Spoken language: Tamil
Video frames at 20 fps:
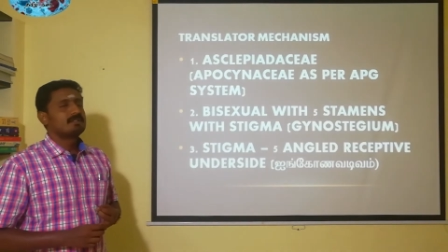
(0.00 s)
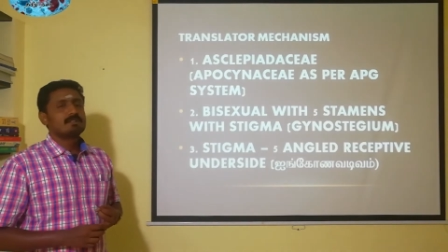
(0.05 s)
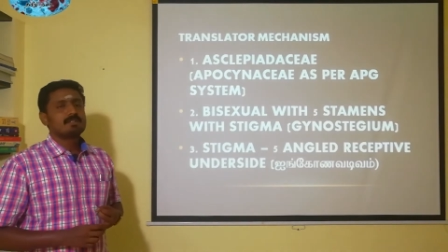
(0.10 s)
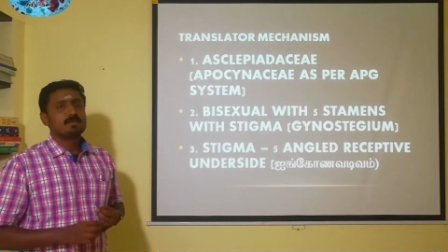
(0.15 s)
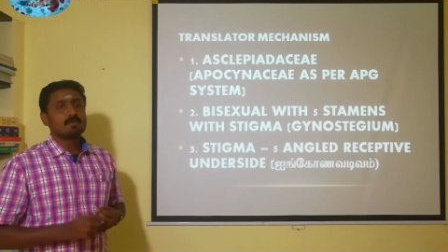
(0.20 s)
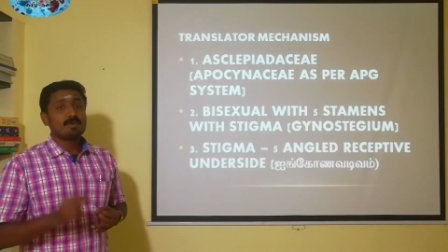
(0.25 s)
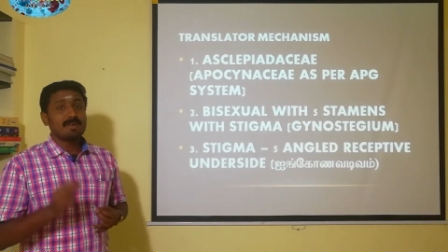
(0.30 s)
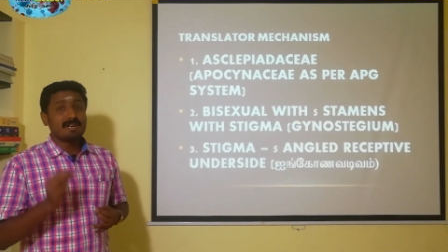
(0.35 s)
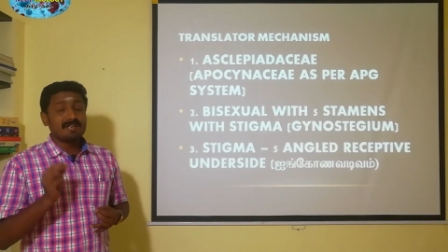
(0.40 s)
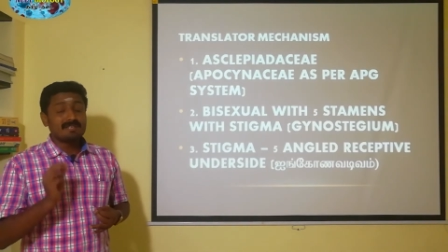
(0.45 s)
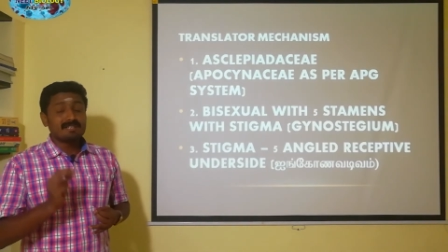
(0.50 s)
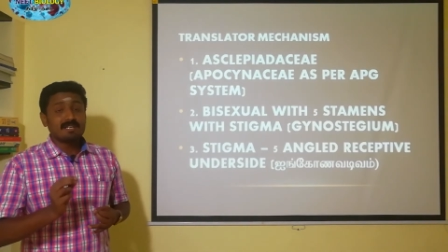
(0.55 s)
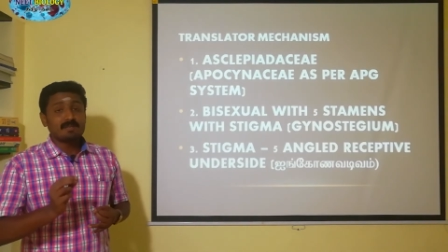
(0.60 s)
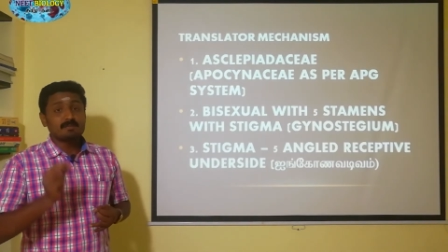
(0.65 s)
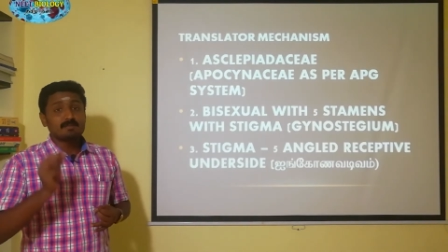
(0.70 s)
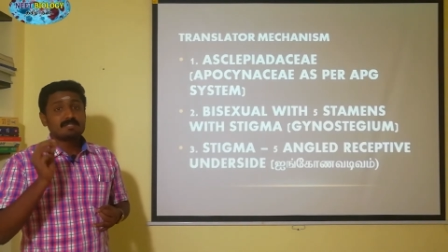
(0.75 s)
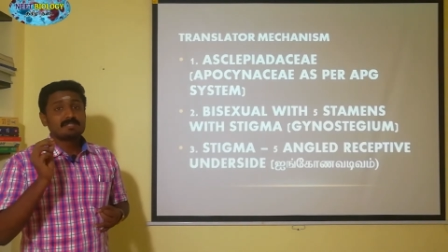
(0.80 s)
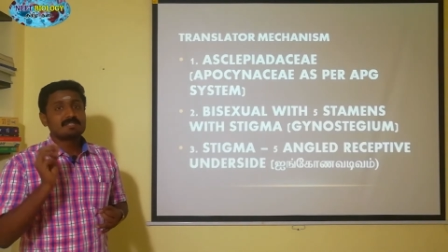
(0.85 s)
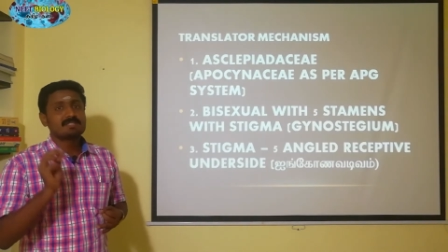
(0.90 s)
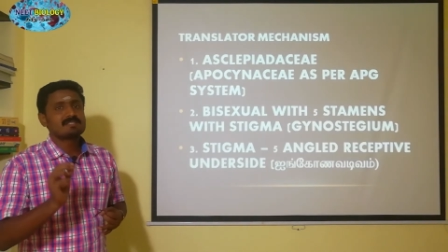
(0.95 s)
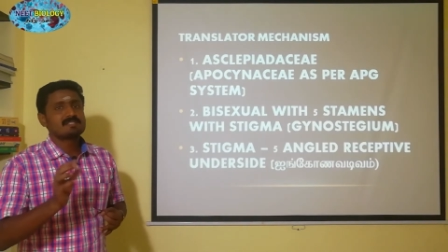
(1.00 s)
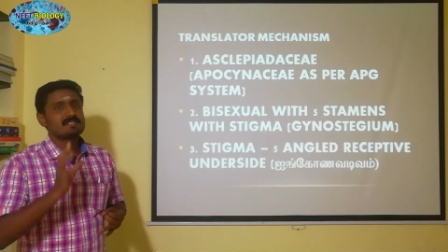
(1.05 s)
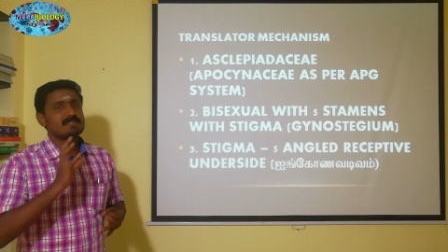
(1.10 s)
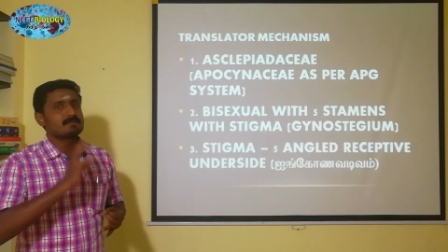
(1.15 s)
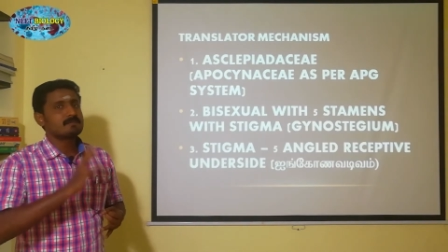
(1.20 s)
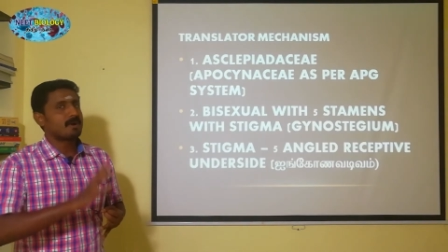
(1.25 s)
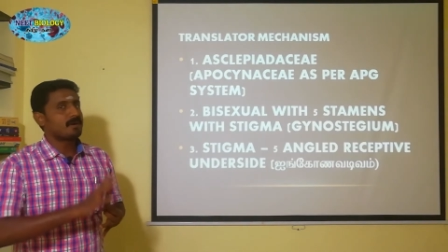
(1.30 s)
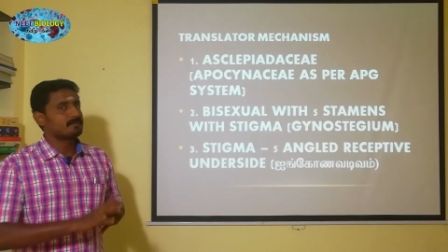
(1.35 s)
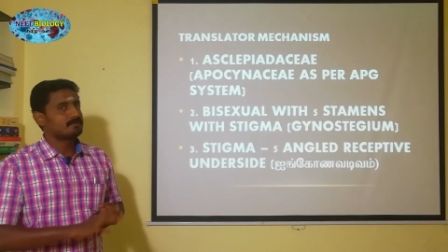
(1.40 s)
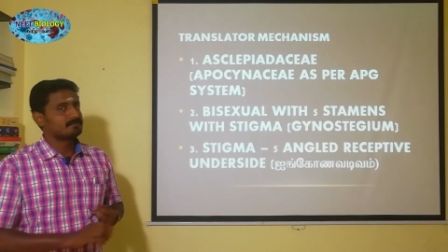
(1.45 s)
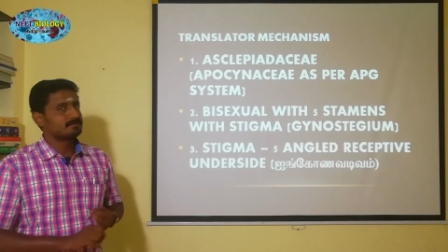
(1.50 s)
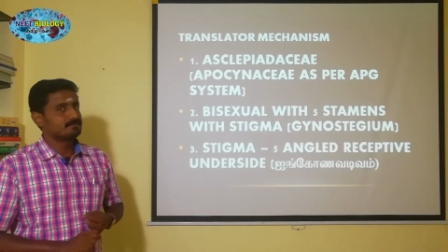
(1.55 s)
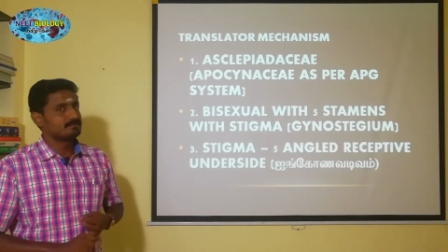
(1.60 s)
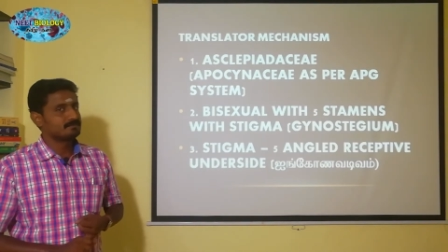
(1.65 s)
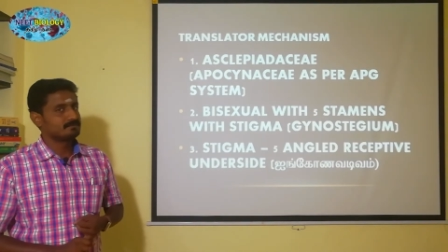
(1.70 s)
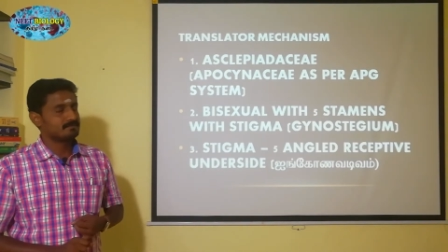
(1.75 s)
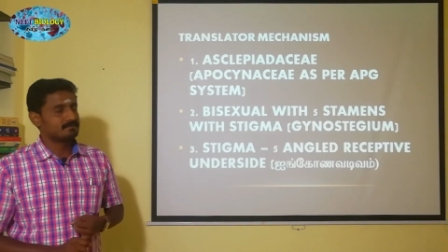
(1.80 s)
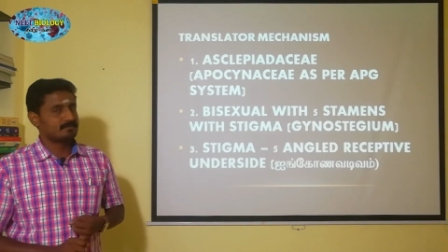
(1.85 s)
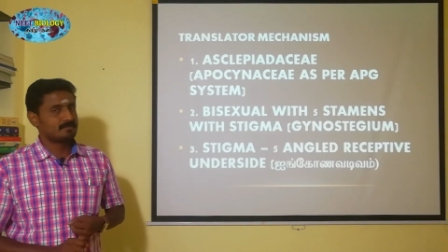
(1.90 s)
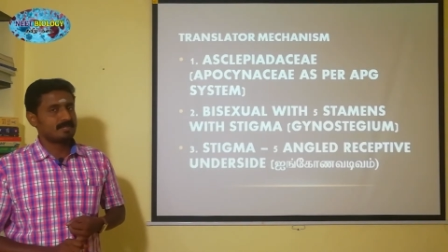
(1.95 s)
யுனைடட் வித் த ஸ்டிக்மா
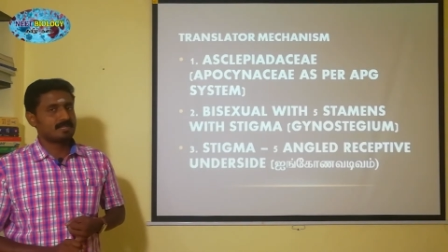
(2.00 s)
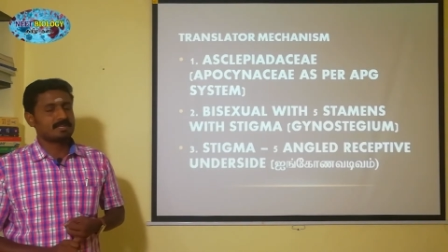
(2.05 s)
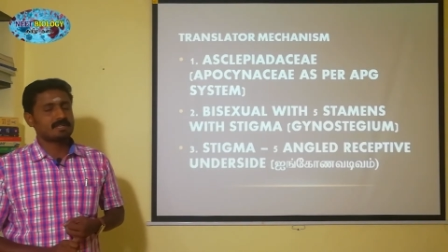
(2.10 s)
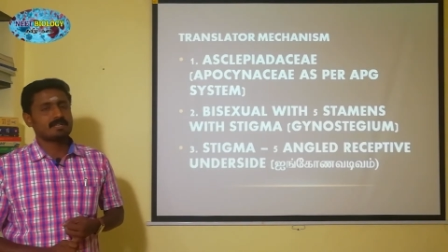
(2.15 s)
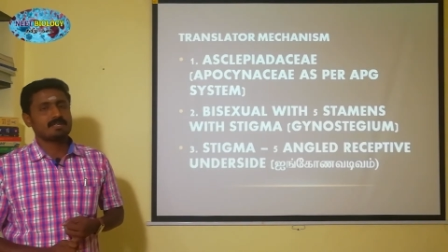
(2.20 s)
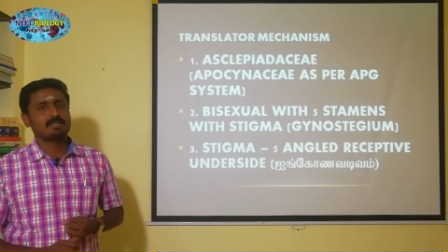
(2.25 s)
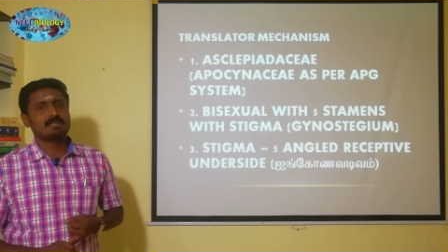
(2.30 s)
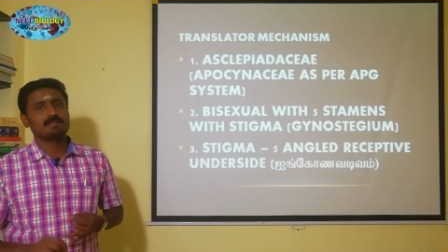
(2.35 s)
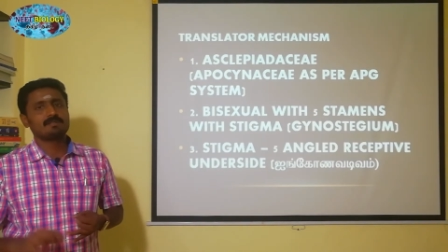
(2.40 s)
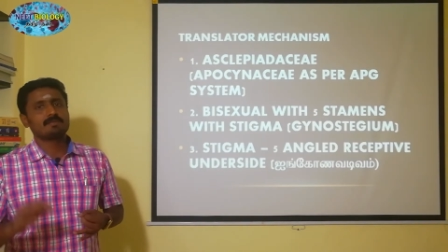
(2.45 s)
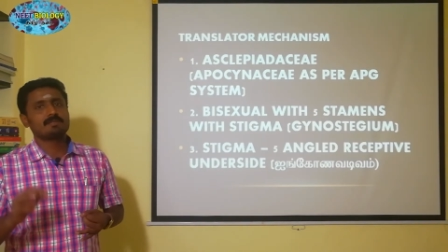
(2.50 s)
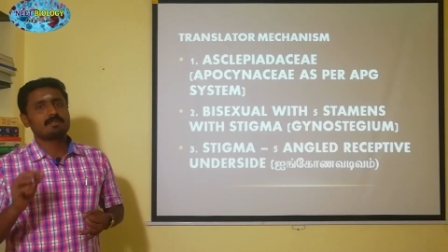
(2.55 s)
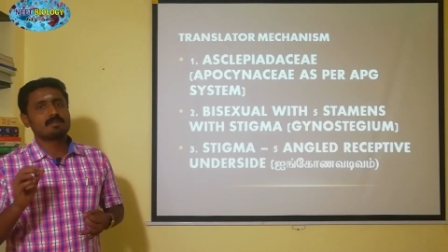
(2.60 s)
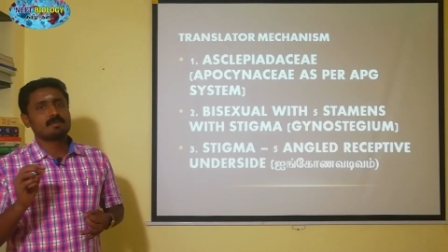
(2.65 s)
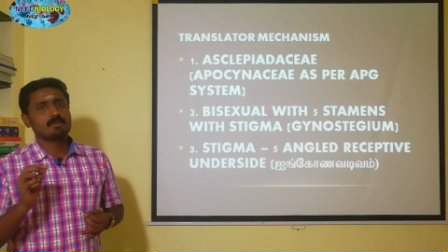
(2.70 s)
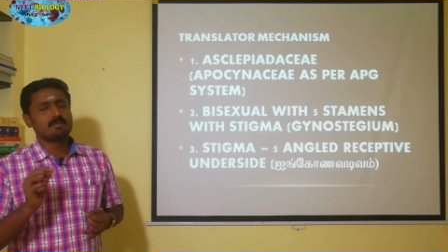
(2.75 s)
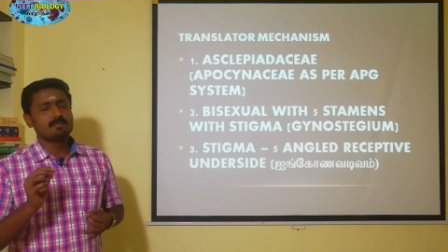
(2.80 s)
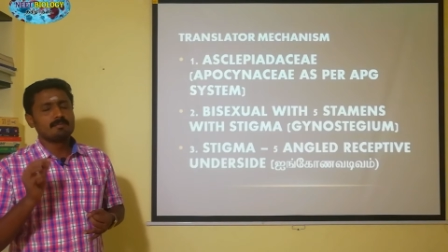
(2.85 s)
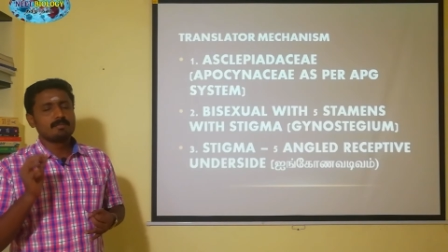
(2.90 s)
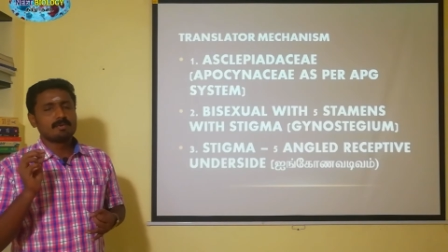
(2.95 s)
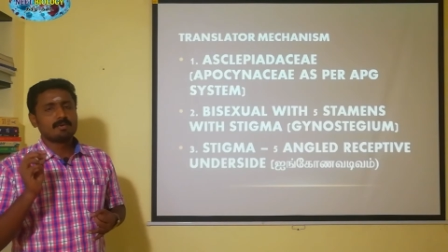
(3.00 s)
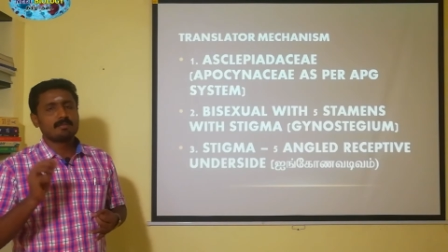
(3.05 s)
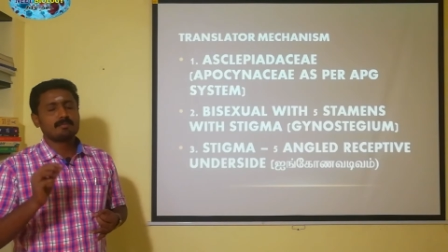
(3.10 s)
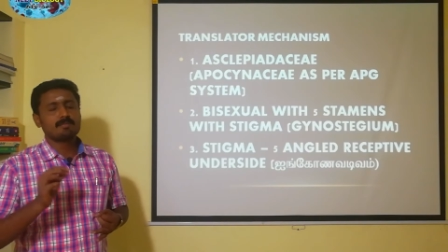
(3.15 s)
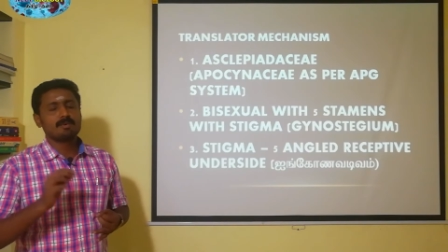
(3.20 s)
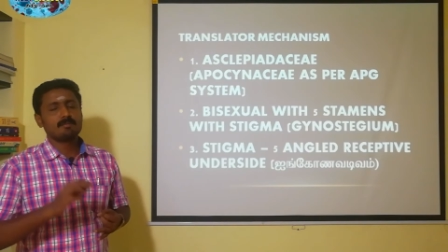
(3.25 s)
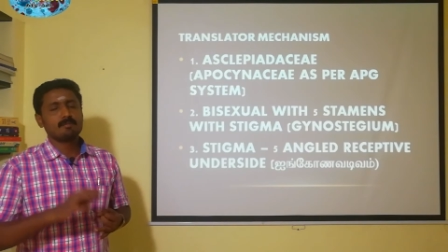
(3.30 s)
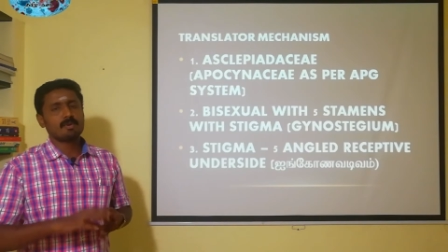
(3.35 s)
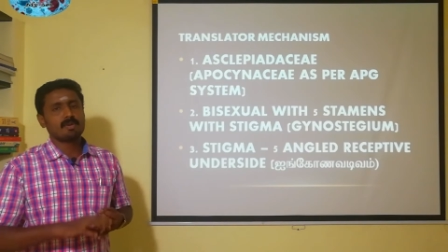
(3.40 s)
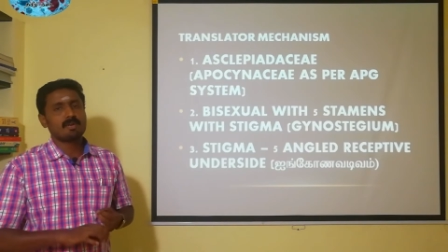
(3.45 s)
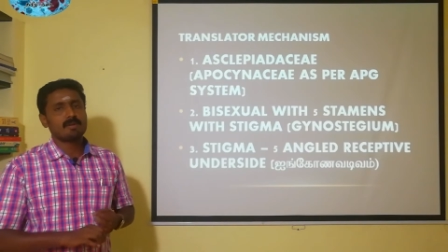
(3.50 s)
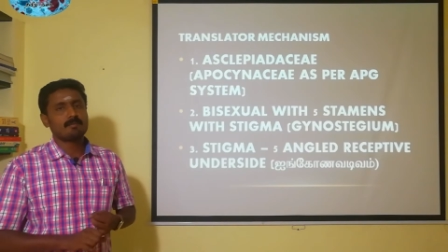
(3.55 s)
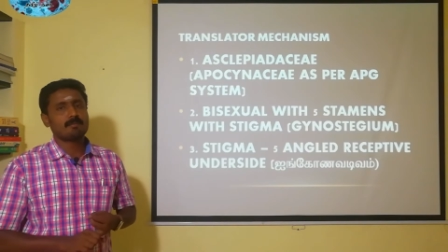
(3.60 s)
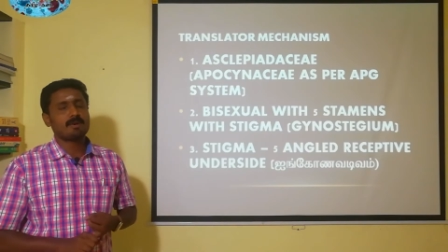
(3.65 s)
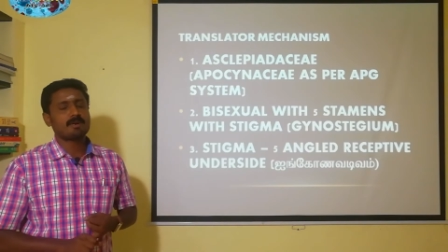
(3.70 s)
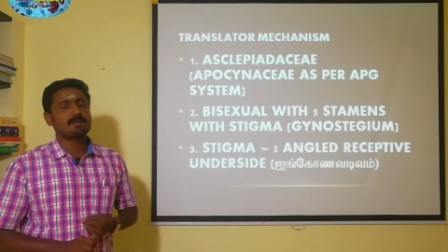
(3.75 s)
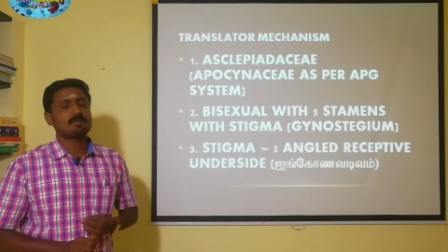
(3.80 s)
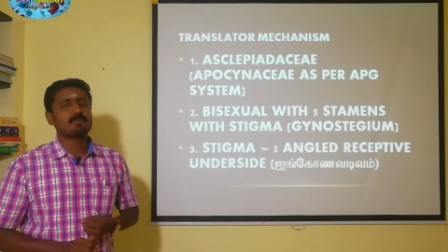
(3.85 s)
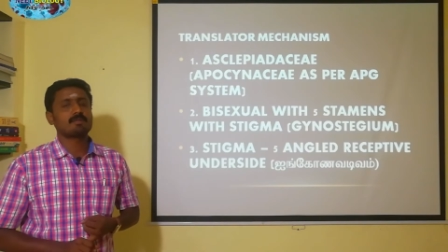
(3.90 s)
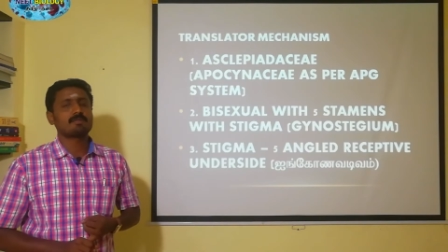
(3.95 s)
ரைட்டா இது வந்து ரொம்ப ரொம்ப
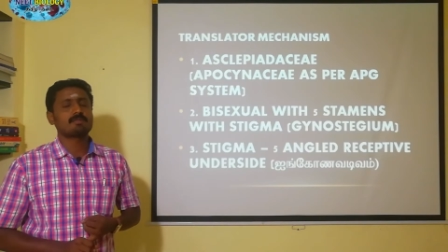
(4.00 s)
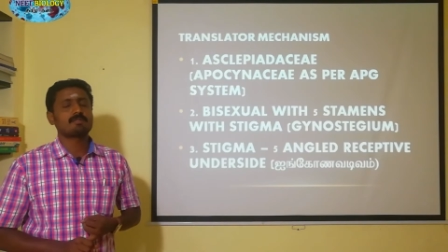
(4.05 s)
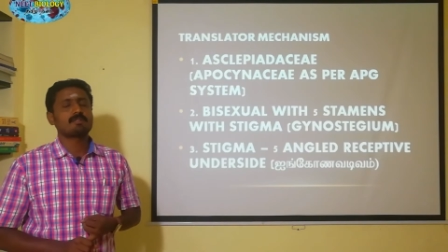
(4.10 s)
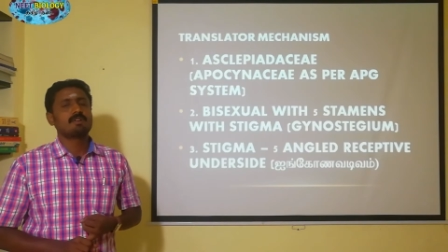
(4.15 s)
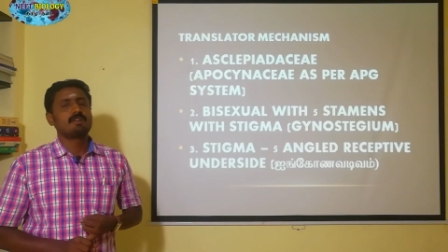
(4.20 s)
முக்கியமான ஒரு